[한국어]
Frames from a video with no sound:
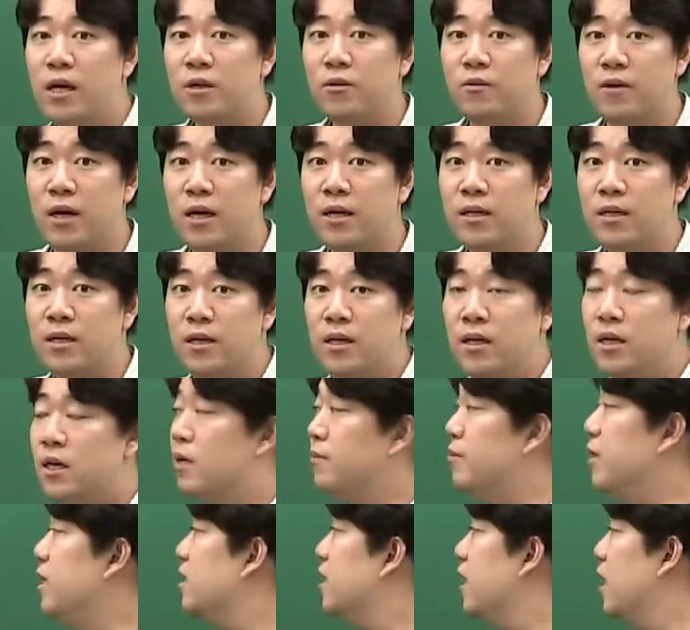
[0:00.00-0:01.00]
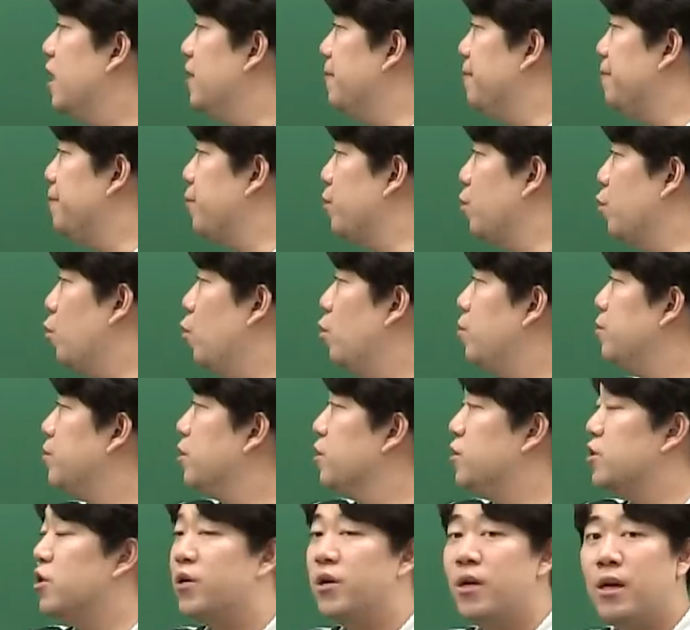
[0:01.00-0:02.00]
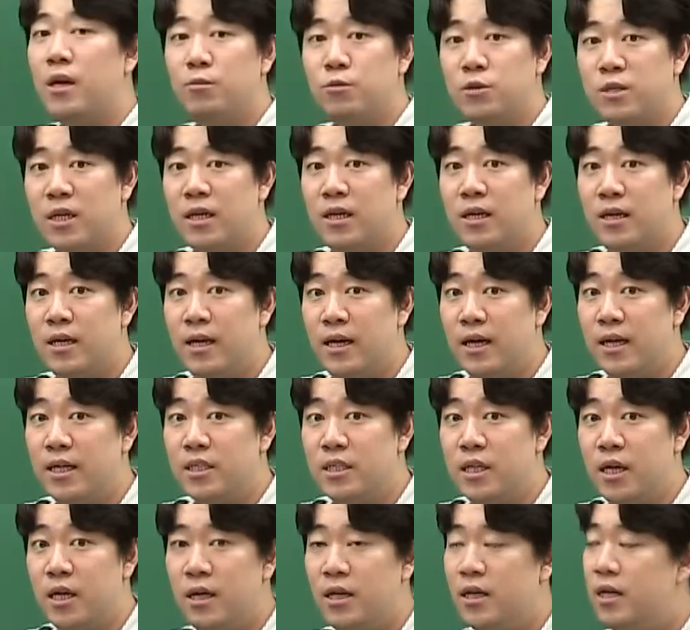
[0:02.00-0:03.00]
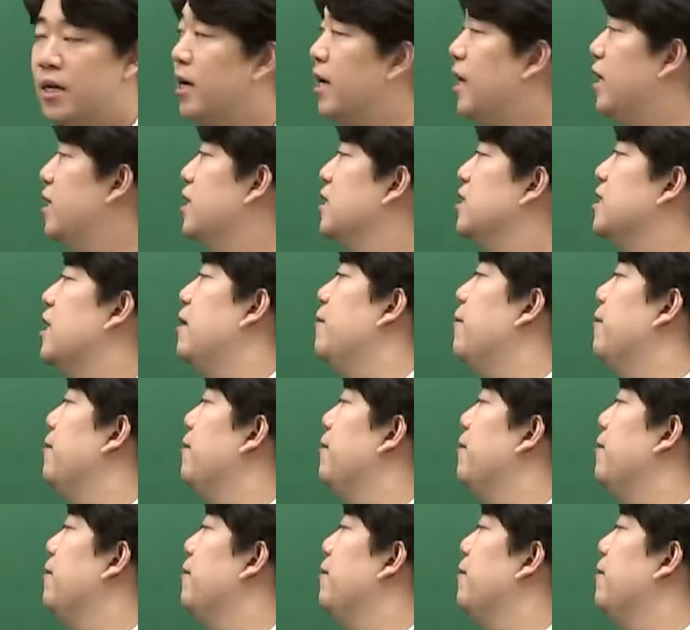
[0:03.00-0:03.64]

할 거야. 그럼 일단 요거부터 처리를 해보자. 알겠지? 얘들아 잘